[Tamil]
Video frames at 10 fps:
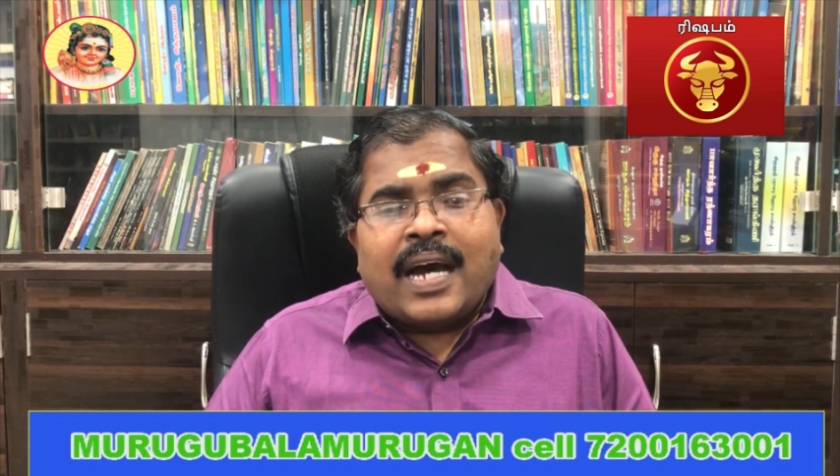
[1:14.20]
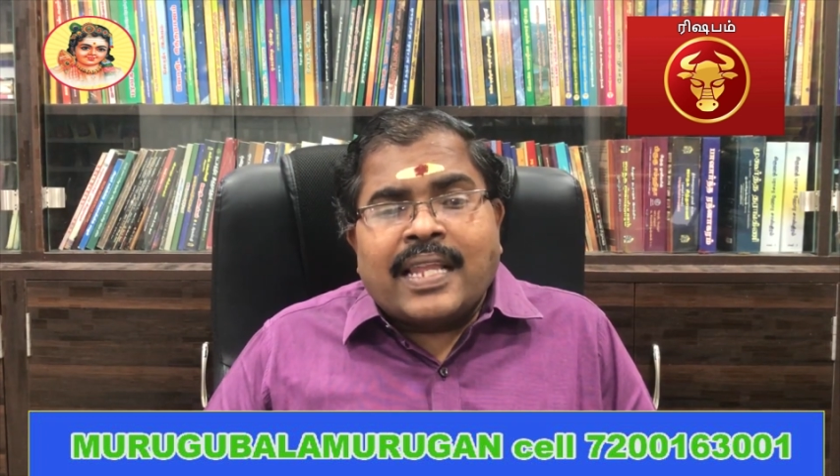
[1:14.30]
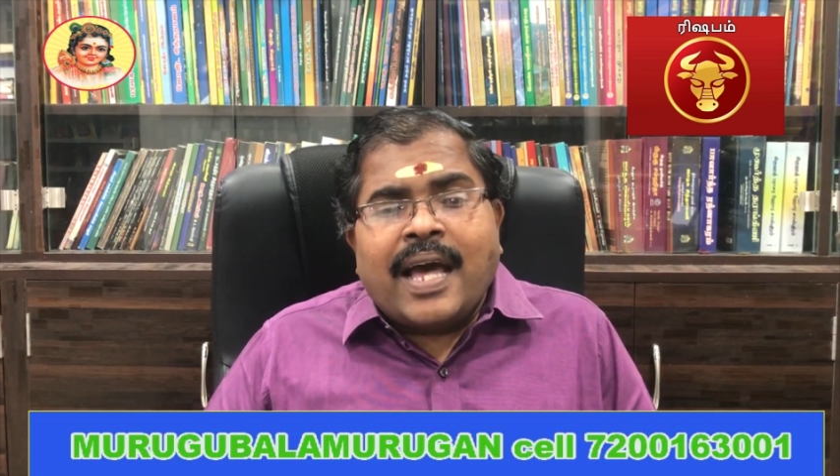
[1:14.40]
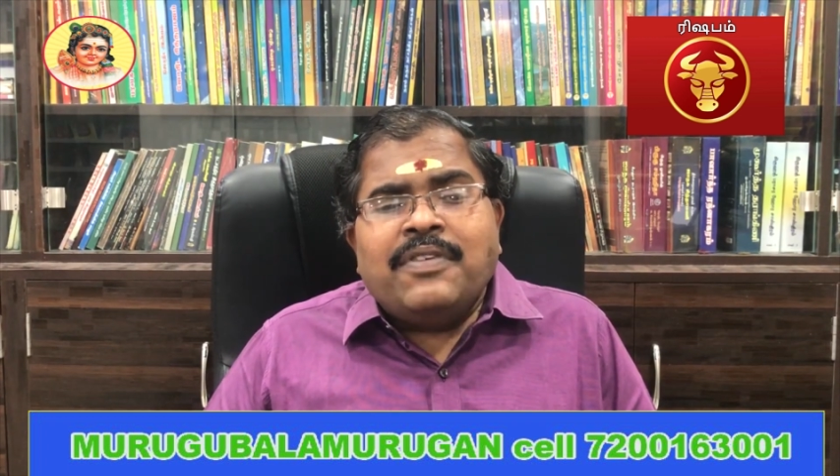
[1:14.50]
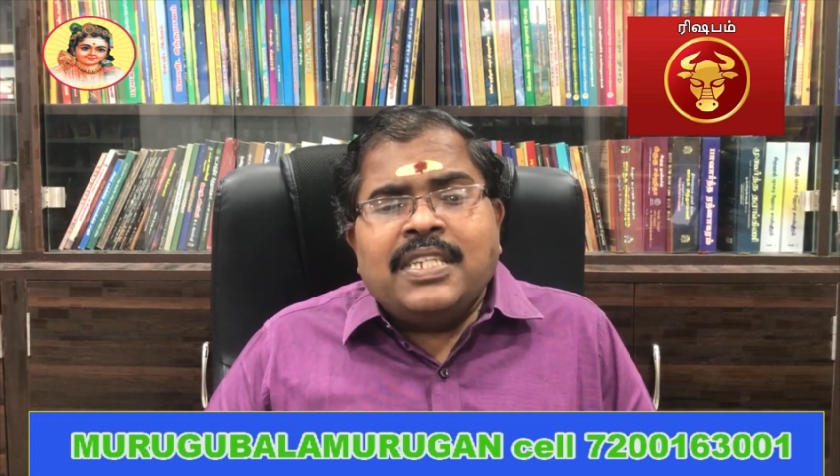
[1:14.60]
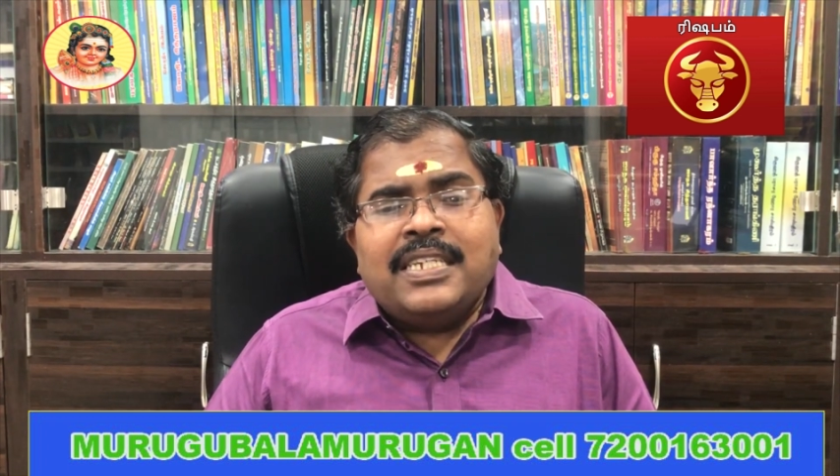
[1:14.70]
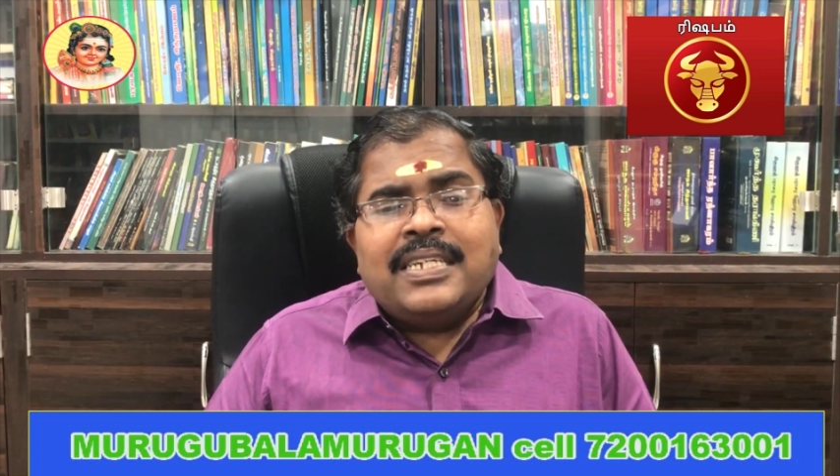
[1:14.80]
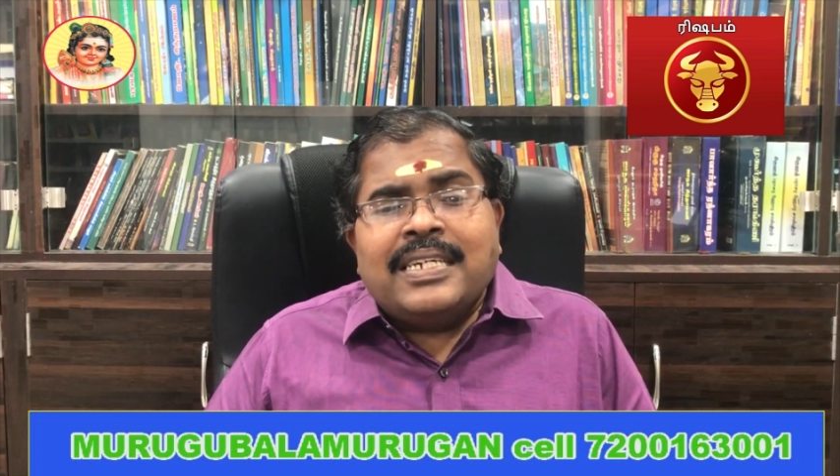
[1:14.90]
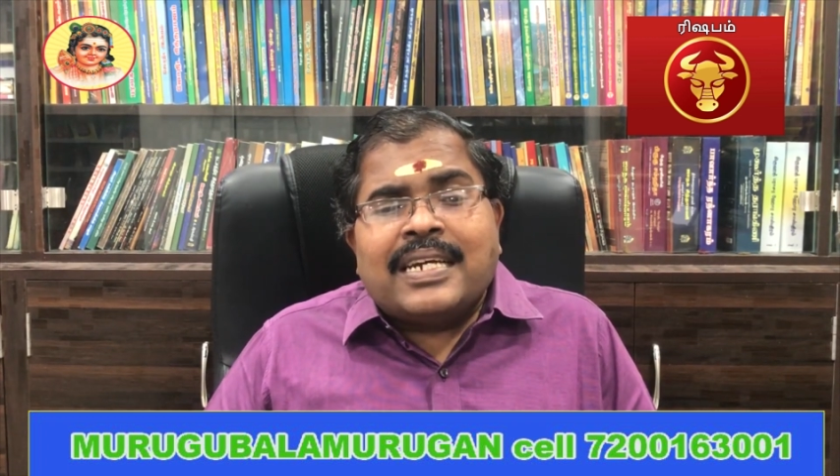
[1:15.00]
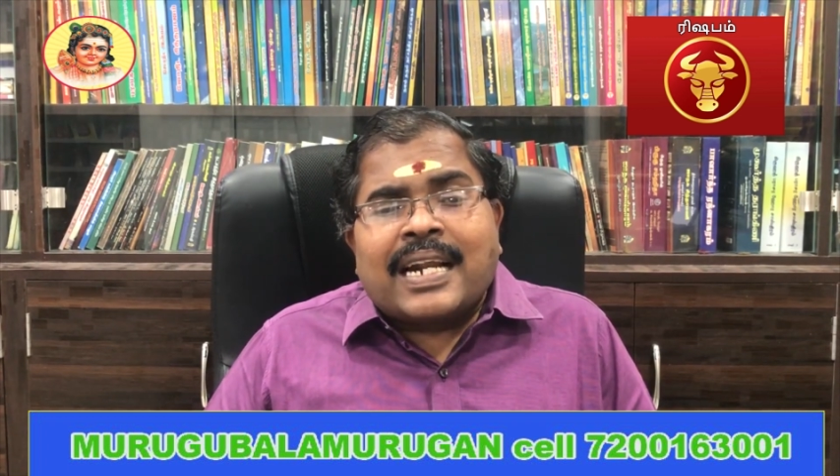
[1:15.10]
அதாவது
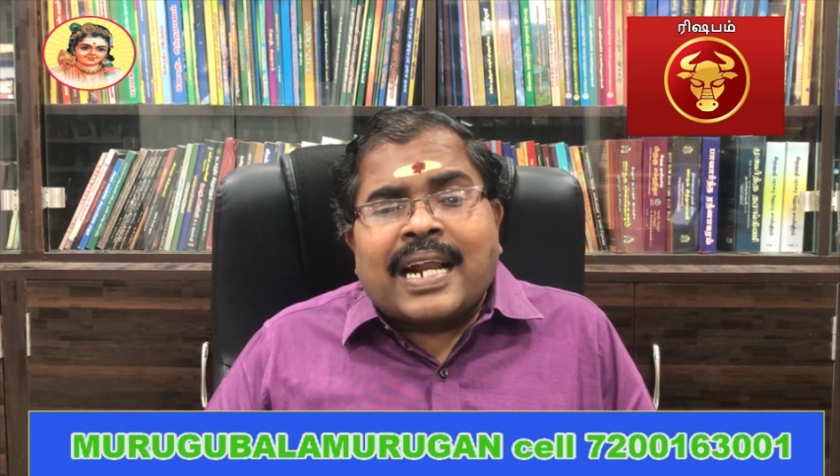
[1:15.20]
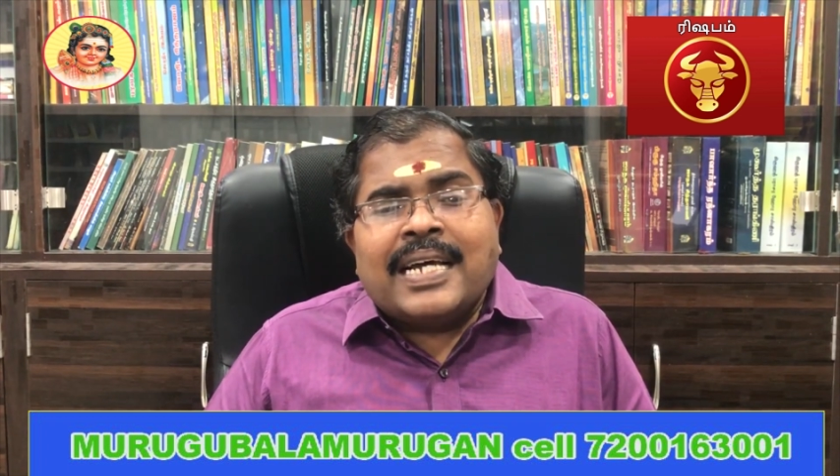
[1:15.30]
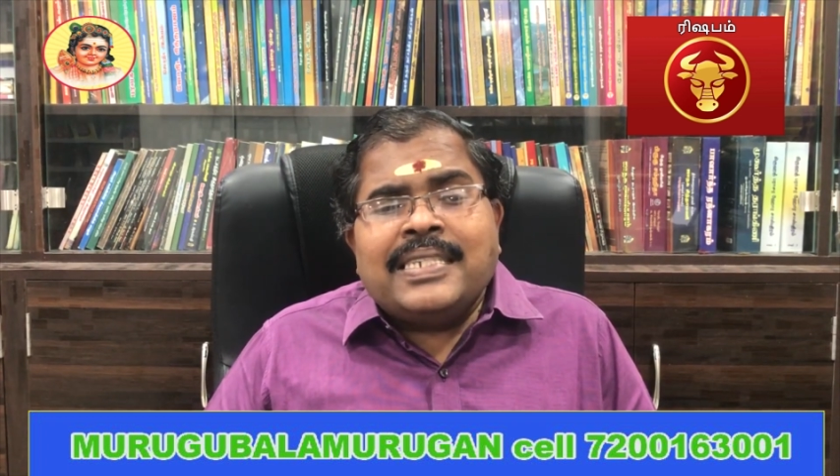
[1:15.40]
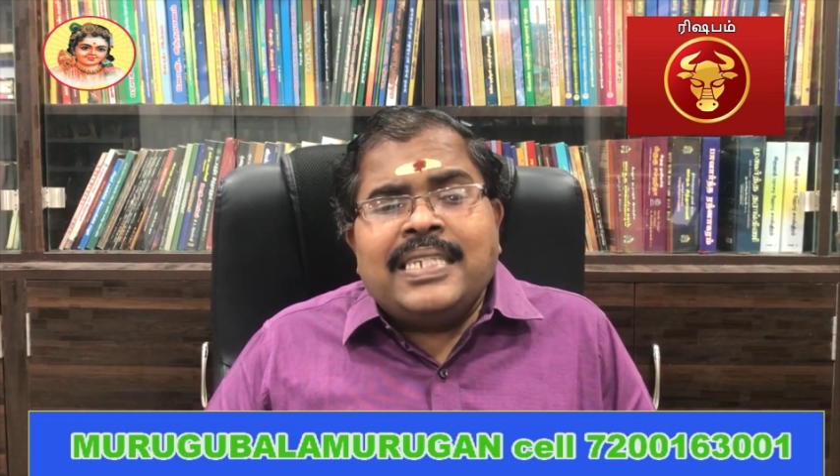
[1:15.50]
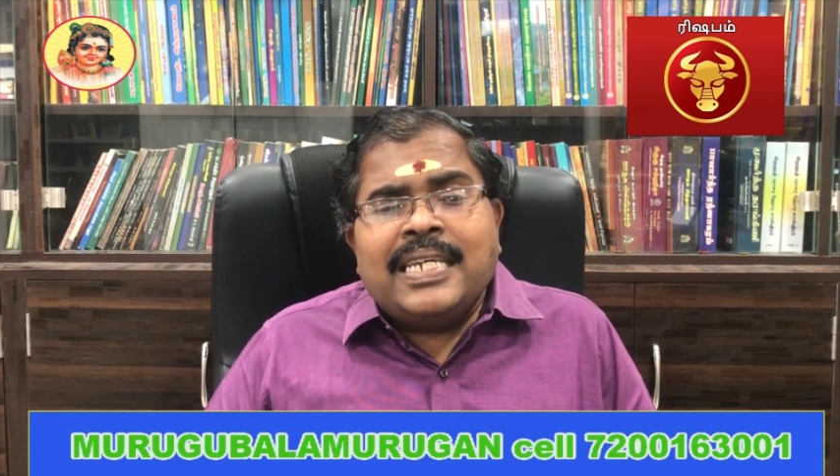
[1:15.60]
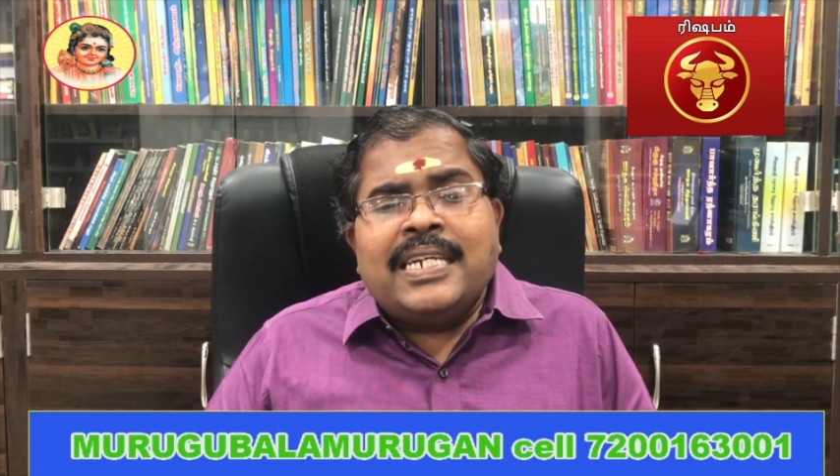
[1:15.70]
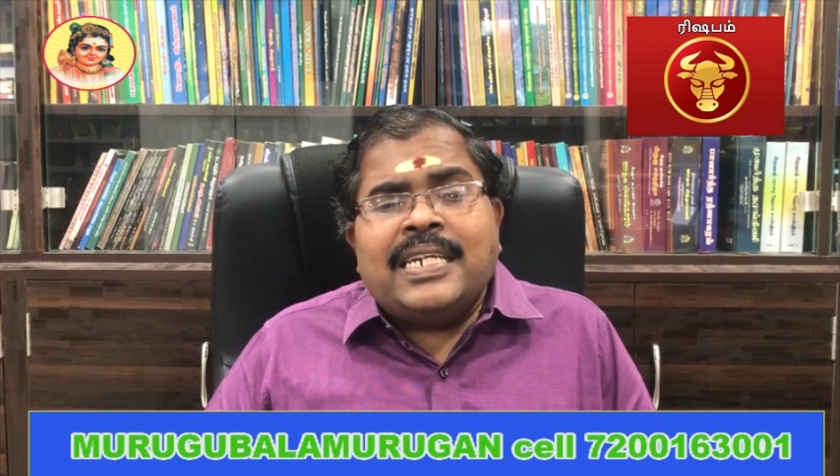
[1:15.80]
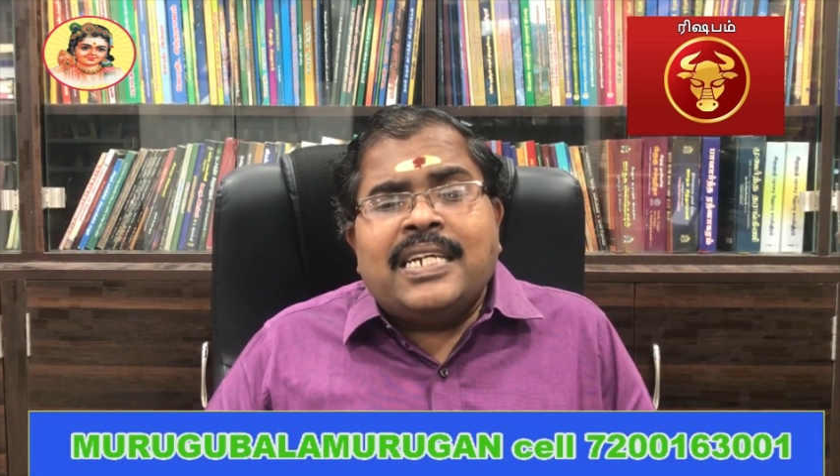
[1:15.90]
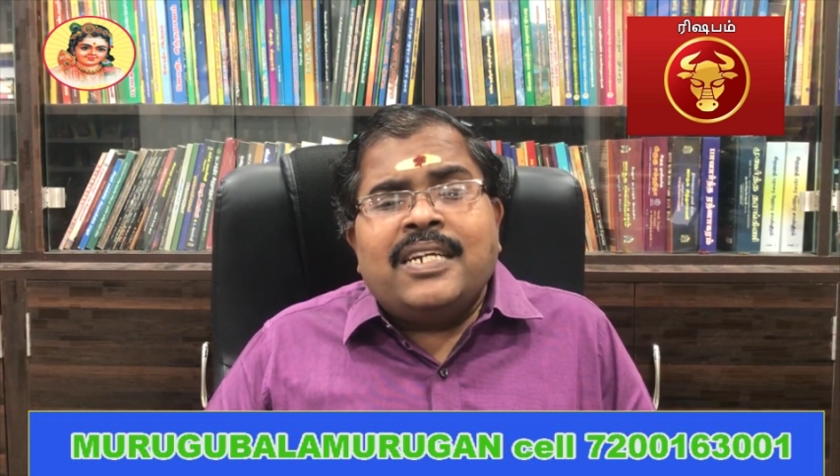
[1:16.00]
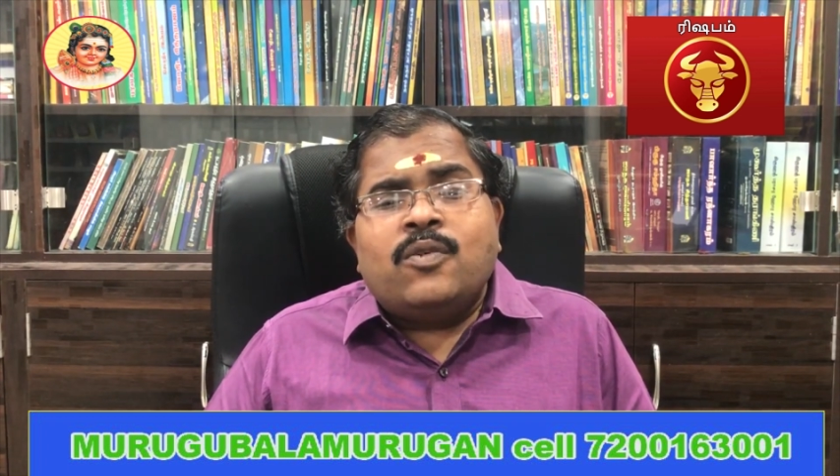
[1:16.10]

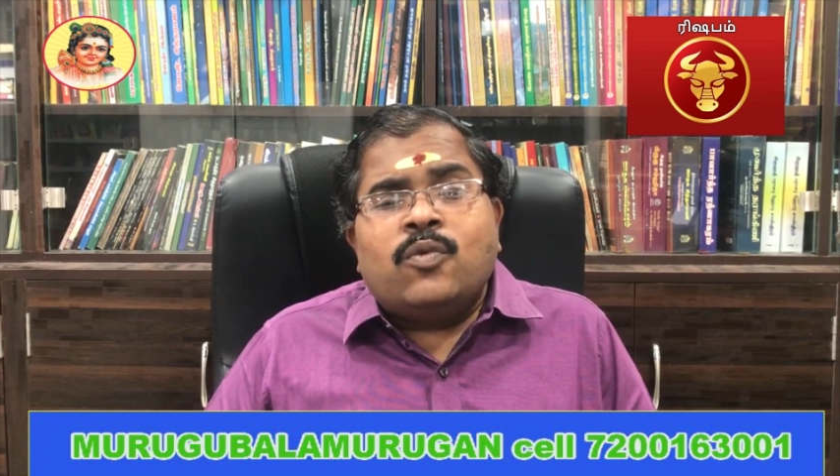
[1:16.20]
ராசியிற்கு